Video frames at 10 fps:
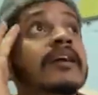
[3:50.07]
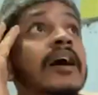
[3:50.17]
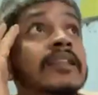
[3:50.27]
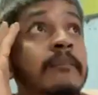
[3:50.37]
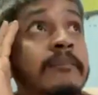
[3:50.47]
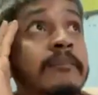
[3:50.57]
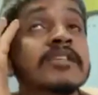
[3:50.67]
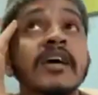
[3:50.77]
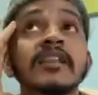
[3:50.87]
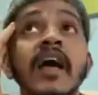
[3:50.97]
तो दिमाग
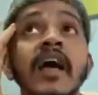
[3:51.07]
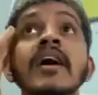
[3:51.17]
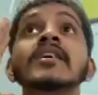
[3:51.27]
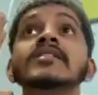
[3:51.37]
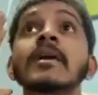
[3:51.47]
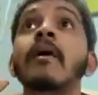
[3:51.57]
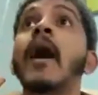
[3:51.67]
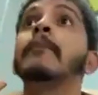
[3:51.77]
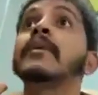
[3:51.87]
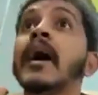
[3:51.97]
ठंडा तब भी
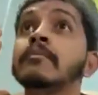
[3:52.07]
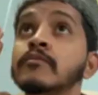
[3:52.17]
रहता